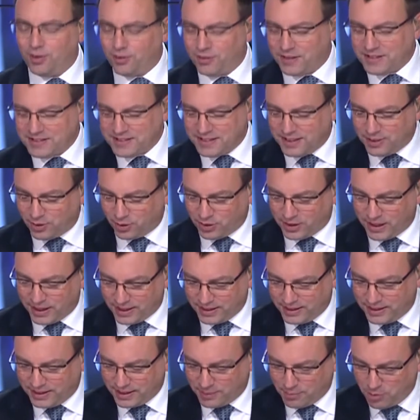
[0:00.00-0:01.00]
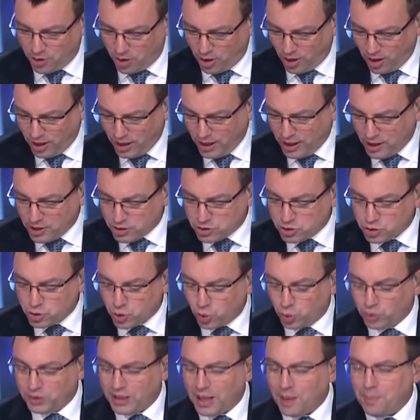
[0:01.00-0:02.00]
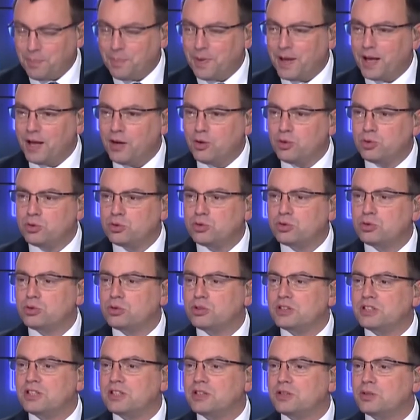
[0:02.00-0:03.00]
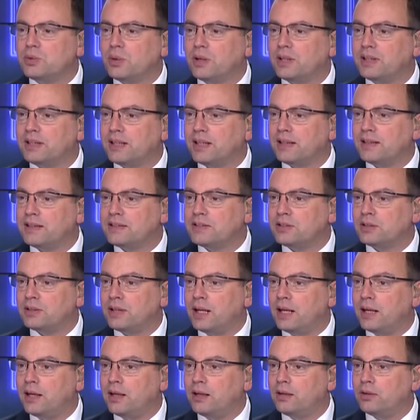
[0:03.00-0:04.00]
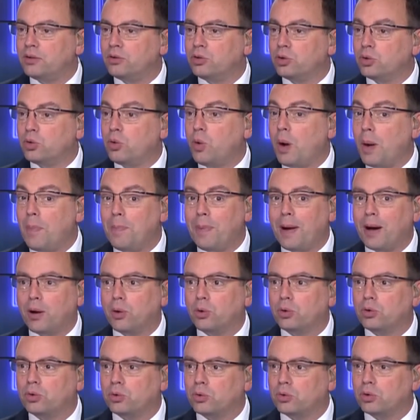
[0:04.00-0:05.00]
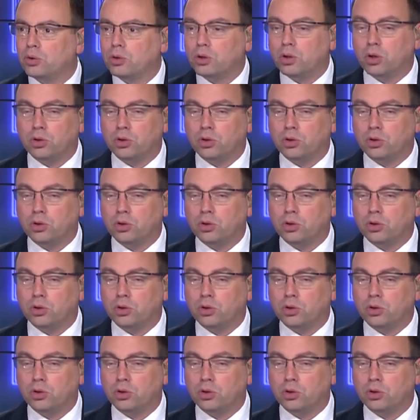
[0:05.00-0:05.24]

On va essayer de regarder d'abord ce qu'on appelle une succession internationale. De quoi parle-t-on